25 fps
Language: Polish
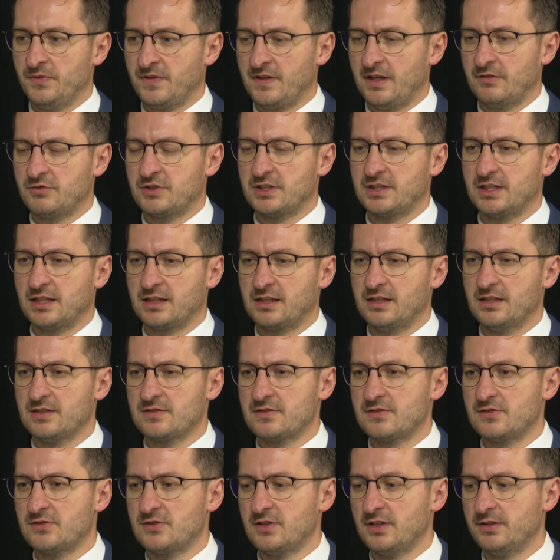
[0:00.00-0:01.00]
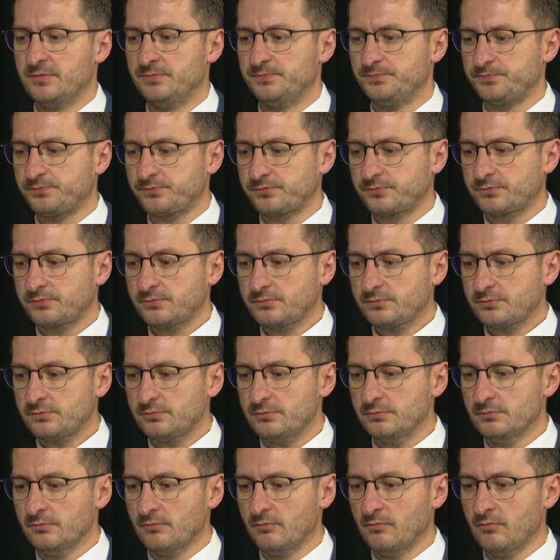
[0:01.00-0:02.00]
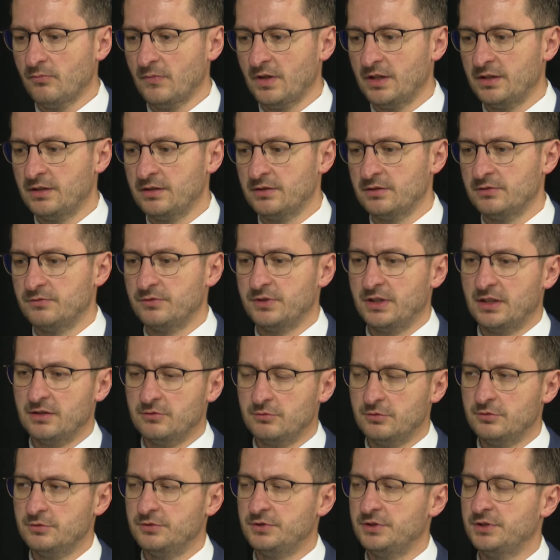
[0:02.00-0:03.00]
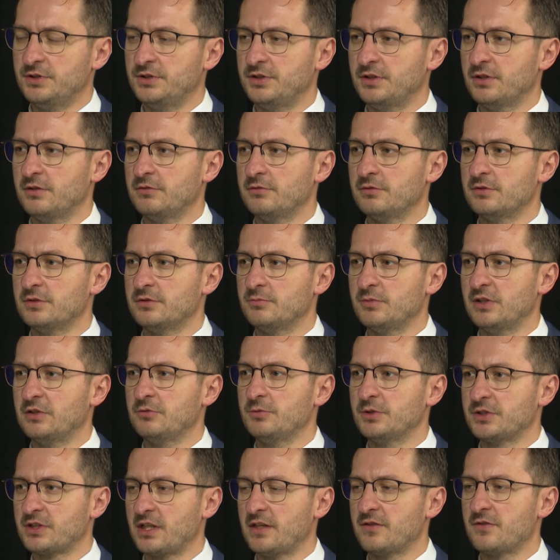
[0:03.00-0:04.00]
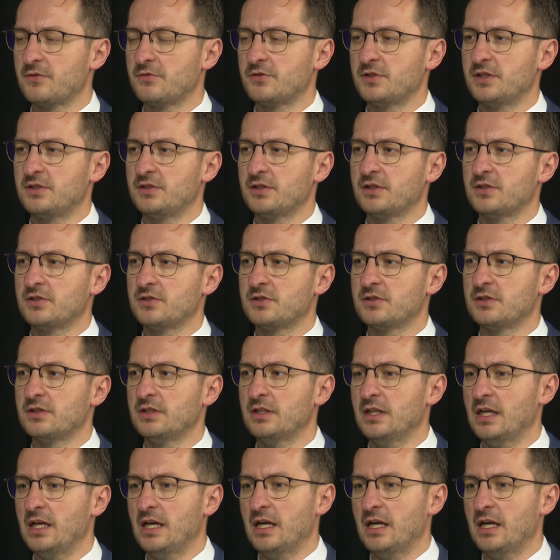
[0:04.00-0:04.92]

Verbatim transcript: zawsze tak jest, że Mm, wielu ludzi się, wielu mieszkańców się cieszy,